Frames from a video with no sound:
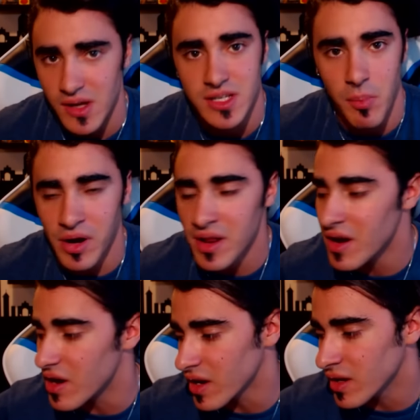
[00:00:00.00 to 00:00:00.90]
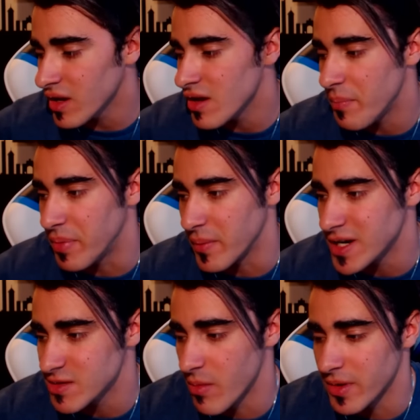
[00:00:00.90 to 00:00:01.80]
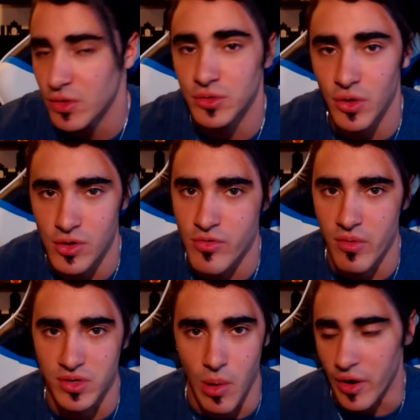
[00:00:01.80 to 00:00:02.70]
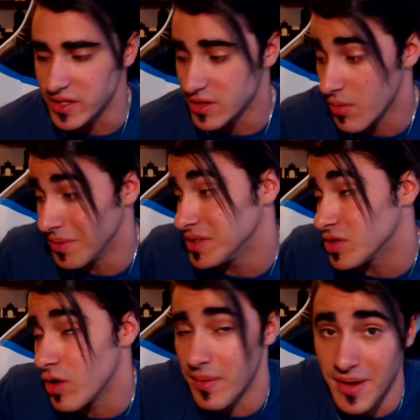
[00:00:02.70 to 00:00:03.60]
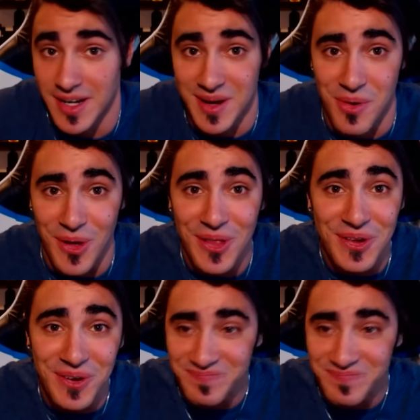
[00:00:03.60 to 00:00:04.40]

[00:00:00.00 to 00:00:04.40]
Se ponen en el ranking las primeras de momento de todos los nuevos sabores, ¿eh? obviamente son las primeras que he probado, ¿no?